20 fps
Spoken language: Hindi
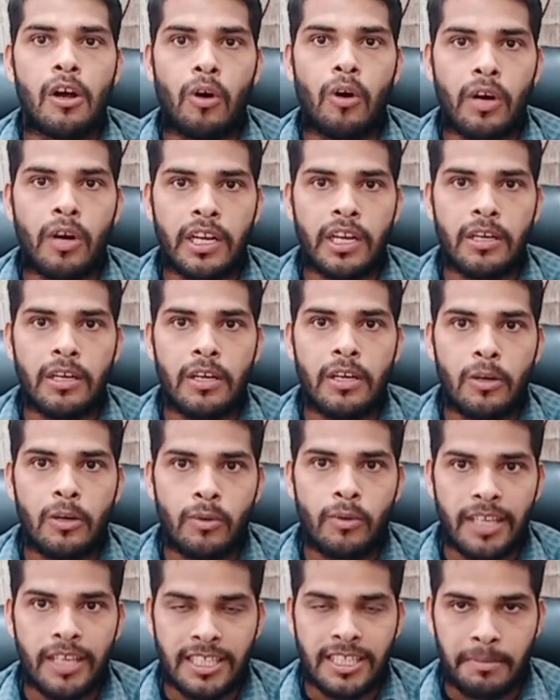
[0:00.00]
और
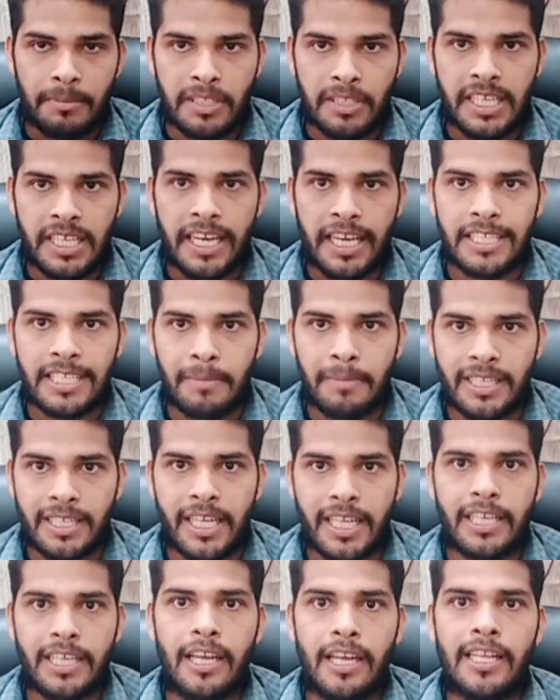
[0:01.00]
उनकी समस्या के
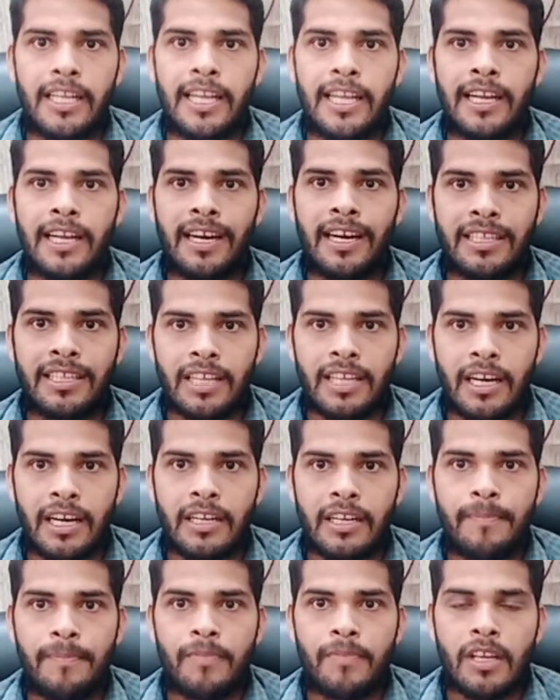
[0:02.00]
समाधान के लिए
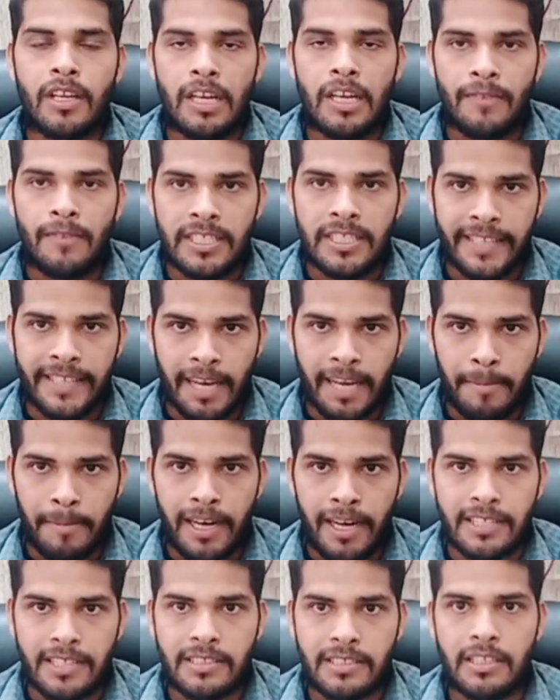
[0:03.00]
लगातार वीसी के
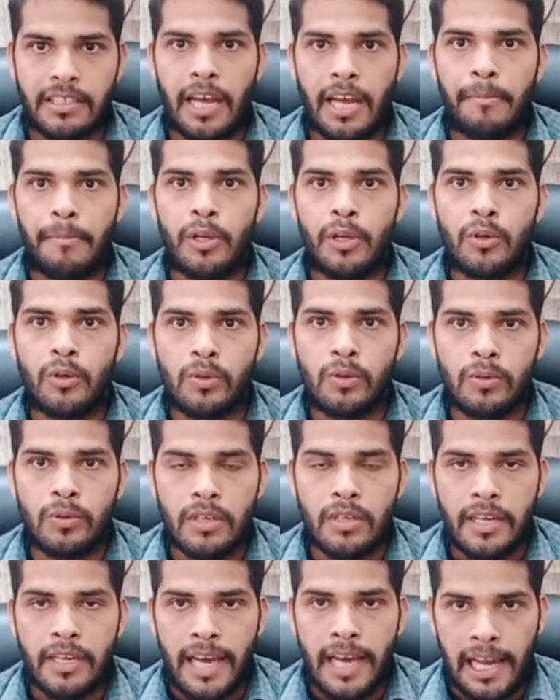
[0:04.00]
पास एमडीयू
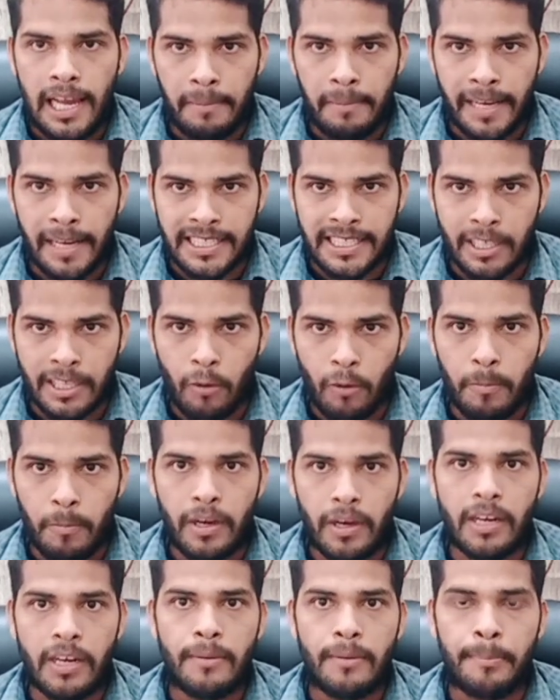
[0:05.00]
हेल्प डेस्क के
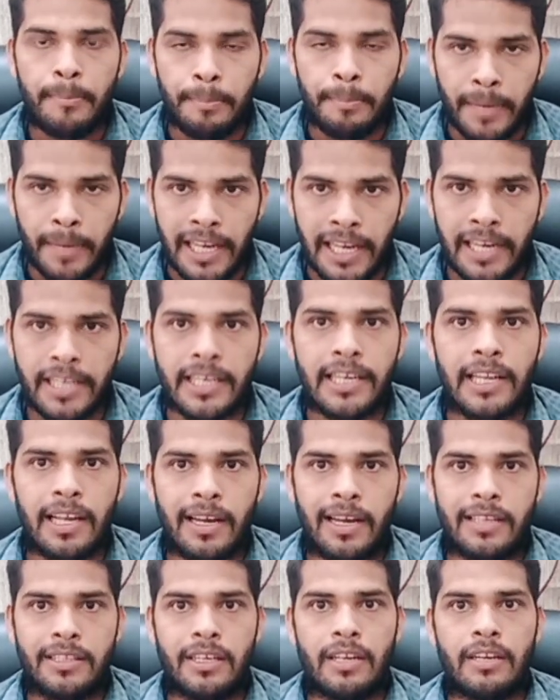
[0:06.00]
ऊपर मेल की
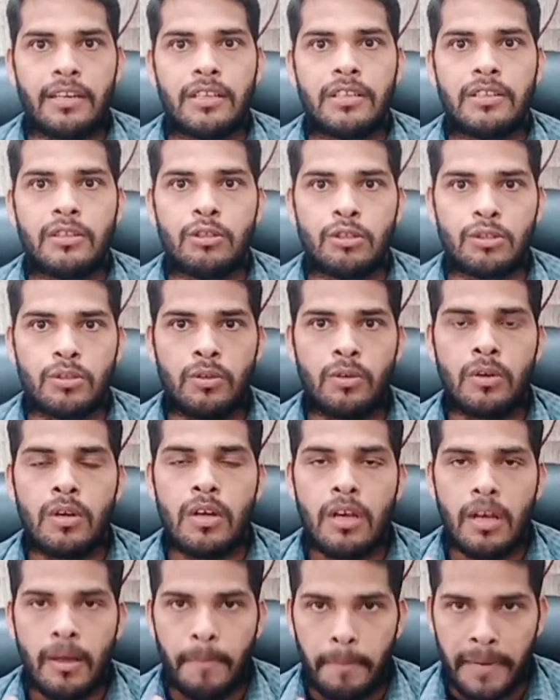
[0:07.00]
लगातार दोस्तों
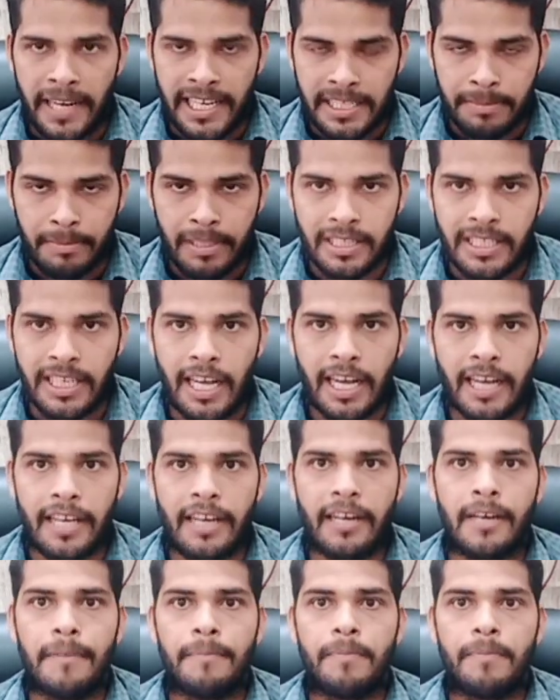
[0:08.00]
प्रेस में दिया गया